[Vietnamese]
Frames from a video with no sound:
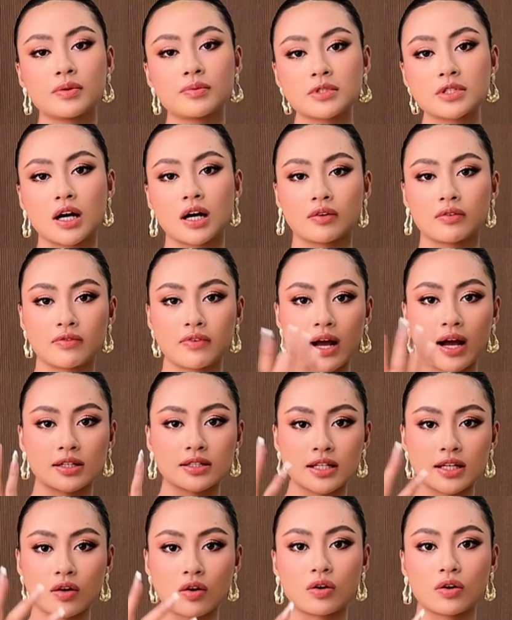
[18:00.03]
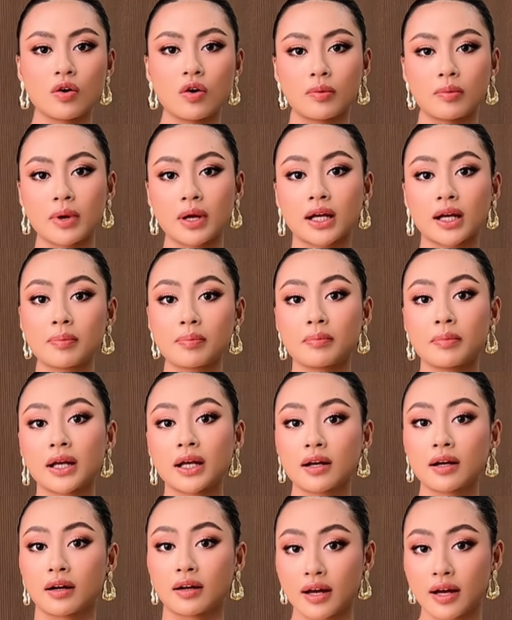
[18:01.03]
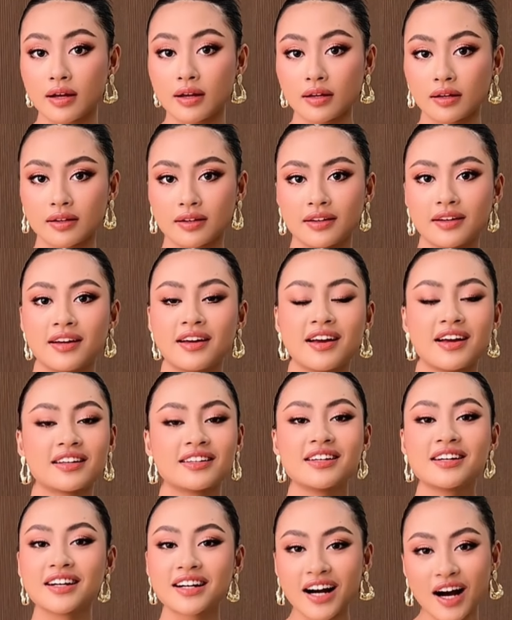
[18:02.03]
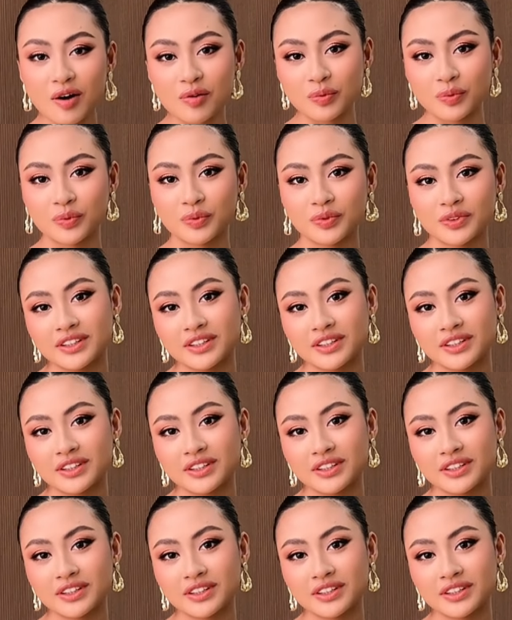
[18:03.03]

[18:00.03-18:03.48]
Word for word: phim trường và sẽ có đội make up make ở đấy nhưng không